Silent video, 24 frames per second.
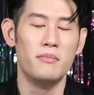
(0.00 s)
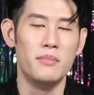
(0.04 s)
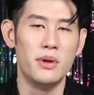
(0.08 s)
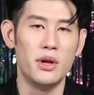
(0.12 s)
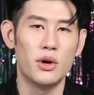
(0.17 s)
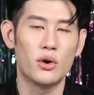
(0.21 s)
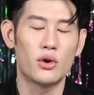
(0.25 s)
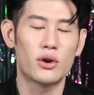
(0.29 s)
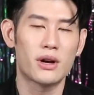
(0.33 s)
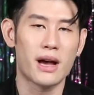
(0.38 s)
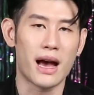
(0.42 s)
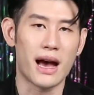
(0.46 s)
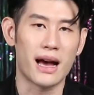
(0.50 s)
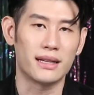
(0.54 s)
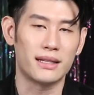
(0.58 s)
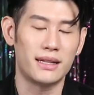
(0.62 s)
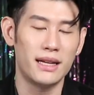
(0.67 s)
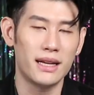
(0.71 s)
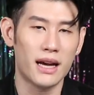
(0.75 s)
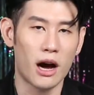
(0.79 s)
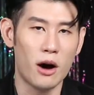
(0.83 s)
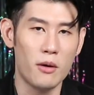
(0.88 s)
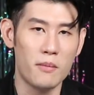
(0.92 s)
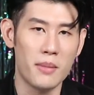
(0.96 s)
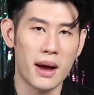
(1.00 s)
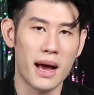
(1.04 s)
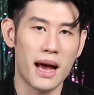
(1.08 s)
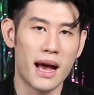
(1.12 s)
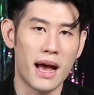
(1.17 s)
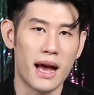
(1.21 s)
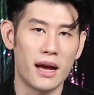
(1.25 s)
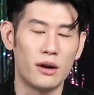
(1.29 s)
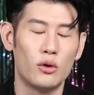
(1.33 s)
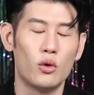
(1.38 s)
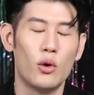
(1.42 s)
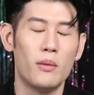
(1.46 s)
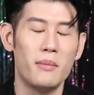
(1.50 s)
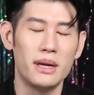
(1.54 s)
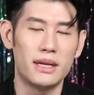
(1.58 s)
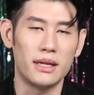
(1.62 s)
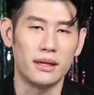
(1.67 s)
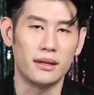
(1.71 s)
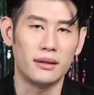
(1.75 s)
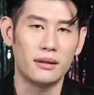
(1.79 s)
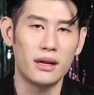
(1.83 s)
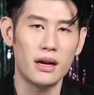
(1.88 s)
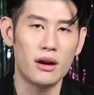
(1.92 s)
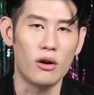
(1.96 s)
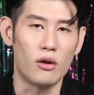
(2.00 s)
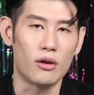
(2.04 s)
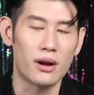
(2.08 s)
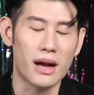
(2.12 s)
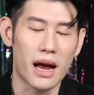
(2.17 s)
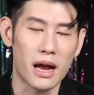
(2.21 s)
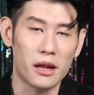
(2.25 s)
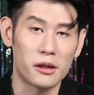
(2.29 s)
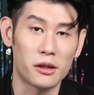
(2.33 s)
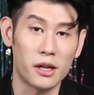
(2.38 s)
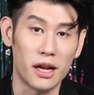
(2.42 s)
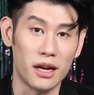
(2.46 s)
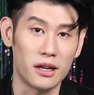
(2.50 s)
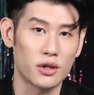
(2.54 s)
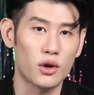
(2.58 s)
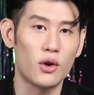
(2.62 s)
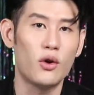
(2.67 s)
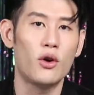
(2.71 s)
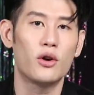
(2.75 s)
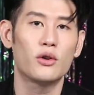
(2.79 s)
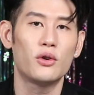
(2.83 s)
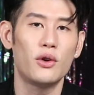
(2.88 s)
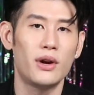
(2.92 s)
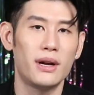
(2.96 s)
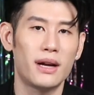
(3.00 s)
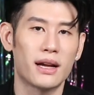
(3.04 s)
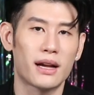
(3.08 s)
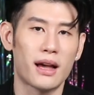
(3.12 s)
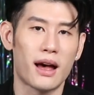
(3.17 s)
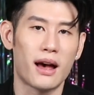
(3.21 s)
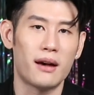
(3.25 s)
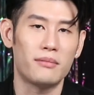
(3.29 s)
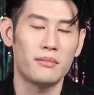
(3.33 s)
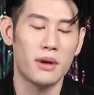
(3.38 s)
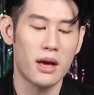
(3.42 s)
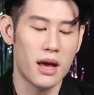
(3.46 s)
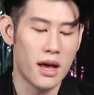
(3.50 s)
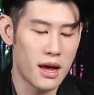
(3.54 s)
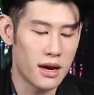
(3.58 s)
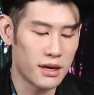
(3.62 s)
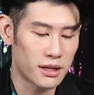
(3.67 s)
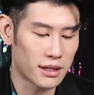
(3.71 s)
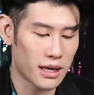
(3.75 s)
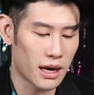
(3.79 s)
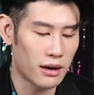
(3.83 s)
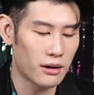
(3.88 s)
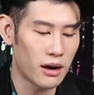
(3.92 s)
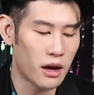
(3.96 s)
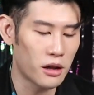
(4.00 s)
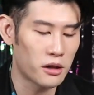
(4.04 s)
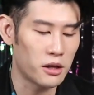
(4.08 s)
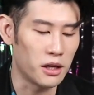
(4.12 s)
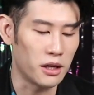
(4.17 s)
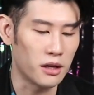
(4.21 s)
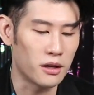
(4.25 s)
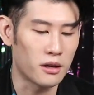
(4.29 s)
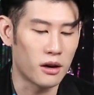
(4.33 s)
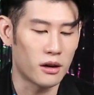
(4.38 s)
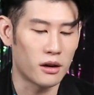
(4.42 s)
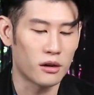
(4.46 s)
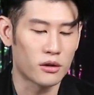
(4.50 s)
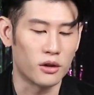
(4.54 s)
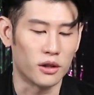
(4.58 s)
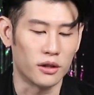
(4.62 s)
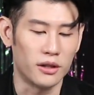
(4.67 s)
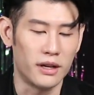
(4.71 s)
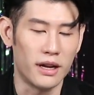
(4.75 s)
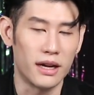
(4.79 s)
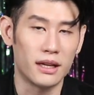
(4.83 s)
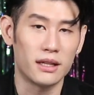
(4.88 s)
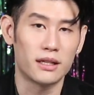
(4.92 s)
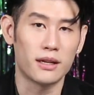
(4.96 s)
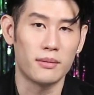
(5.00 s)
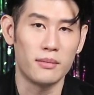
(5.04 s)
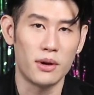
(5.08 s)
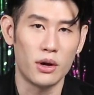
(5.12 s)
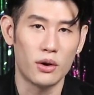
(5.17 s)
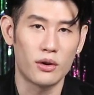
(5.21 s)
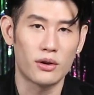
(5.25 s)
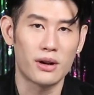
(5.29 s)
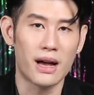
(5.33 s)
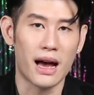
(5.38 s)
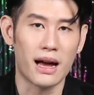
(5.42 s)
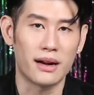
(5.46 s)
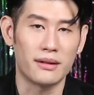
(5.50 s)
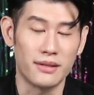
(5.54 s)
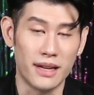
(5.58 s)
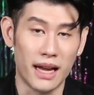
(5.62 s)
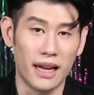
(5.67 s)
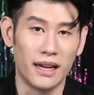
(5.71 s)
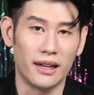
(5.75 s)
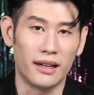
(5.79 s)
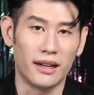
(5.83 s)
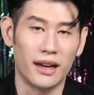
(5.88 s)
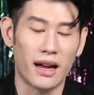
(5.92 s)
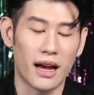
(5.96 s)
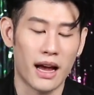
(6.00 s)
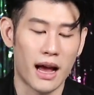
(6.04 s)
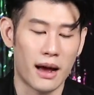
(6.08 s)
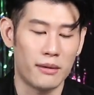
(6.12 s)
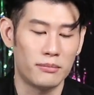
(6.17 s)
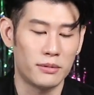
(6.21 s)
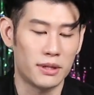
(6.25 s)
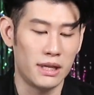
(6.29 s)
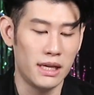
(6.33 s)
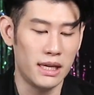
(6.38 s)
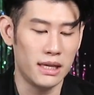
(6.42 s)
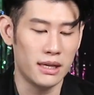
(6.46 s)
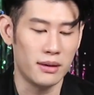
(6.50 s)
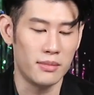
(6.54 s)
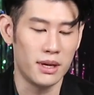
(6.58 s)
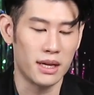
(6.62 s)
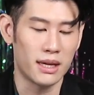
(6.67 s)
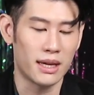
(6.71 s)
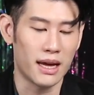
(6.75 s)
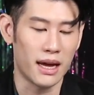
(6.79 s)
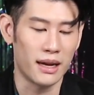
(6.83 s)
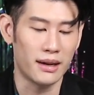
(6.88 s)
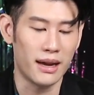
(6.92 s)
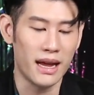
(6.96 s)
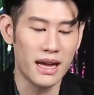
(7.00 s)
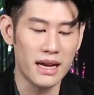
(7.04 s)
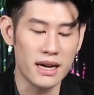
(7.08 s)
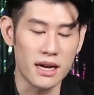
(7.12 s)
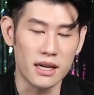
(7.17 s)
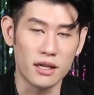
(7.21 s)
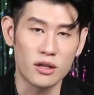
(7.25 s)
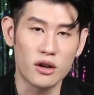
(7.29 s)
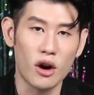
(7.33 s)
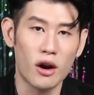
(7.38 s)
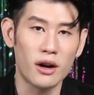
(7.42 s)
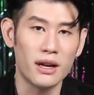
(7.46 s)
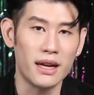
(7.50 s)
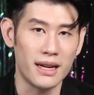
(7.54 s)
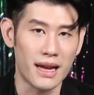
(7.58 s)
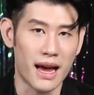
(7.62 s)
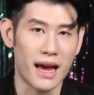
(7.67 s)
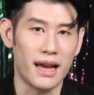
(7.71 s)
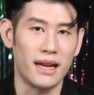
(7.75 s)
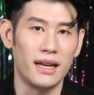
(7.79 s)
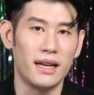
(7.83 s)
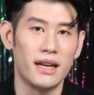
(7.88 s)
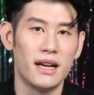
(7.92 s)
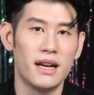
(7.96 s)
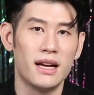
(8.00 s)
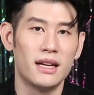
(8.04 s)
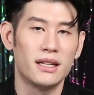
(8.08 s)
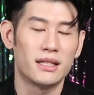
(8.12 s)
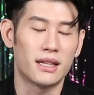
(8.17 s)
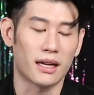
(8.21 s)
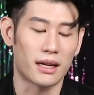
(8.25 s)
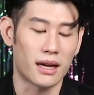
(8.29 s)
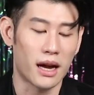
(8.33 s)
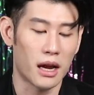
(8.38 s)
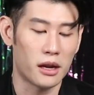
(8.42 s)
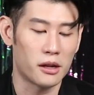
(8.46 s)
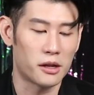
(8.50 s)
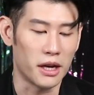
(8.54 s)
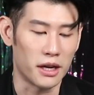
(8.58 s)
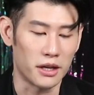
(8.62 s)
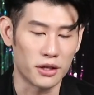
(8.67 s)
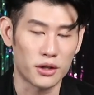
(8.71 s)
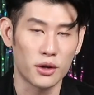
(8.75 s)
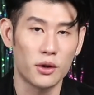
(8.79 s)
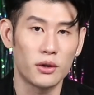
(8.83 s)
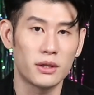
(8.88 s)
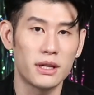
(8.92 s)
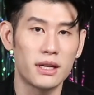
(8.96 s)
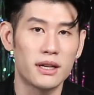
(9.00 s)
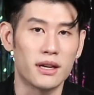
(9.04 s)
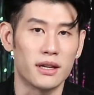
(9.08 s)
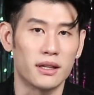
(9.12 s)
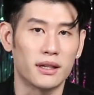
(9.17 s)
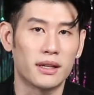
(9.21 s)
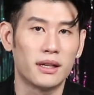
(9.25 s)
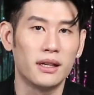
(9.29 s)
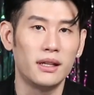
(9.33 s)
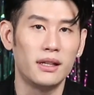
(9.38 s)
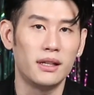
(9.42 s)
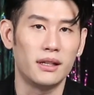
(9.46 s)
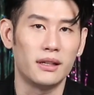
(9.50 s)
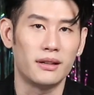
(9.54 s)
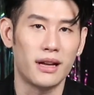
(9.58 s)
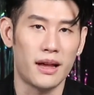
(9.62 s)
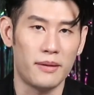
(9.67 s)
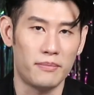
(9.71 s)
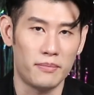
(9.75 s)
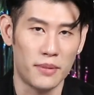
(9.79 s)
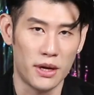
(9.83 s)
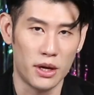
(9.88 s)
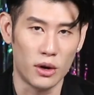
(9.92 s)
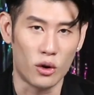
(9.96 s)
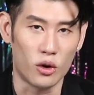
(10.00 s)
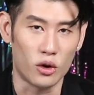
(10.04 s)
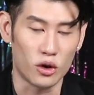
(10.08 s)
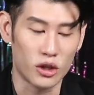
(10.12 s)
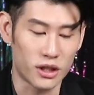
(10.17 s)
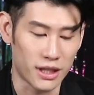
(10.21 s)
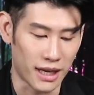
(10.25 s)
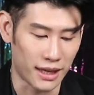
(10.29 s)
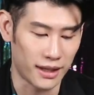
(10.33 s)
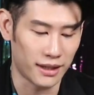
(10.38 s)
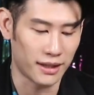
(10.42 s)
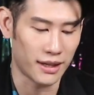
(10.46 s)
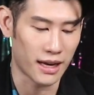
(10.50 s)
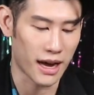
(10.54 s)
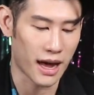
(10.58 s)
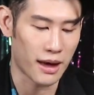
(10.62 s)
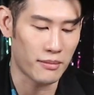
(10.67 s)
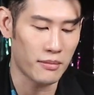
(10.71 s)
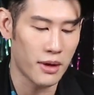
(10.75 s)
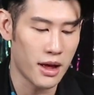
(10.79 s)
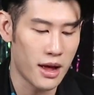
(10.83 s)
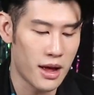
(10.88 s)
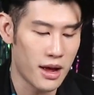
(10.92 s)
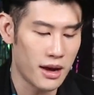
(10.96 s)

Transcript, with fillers: มีโอกาสที่เข้ามารวมไปถึงเรื่องของการเสี่ยงโชคด้วยนะครับชาวราศีกรกฎเนี่ยจะมีโอกาสเด่นนะครับที่จะมีเกณฑ์ได้เงินก้อนใหญ่ๆจากการเสี่ยงโชคที่เกิดขึ้นในปี67นะครับ